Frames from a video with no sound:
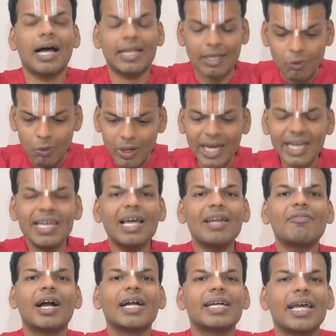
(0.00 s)
அந்த
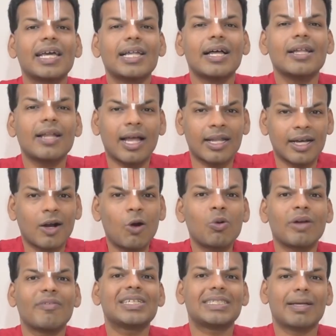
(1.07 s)
உலகியல் வாழ்க்கை தான் அந்த
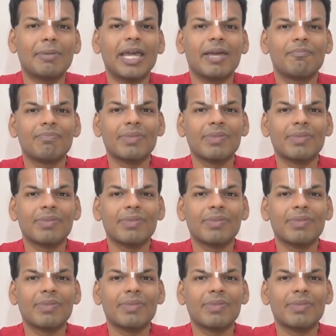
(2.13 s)
கௌரவ சபை